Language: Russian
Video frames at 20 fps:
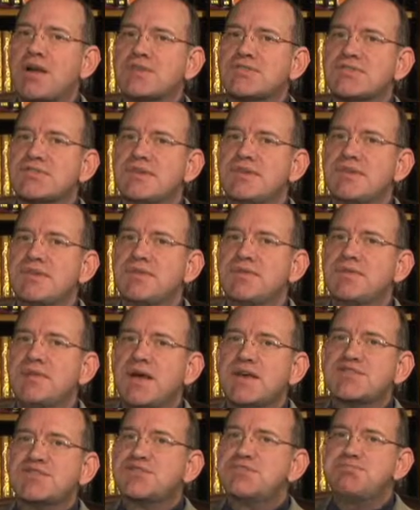Глава
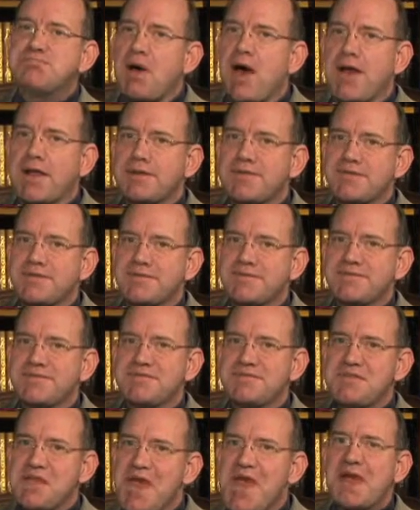называется
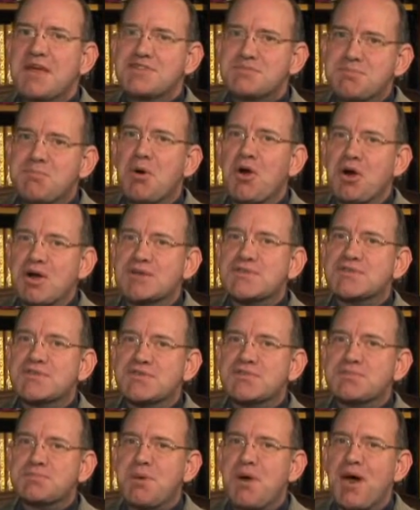«Местонахождение зарытых
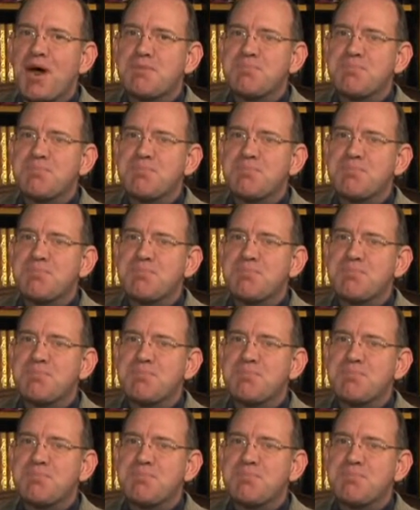сокровищ»,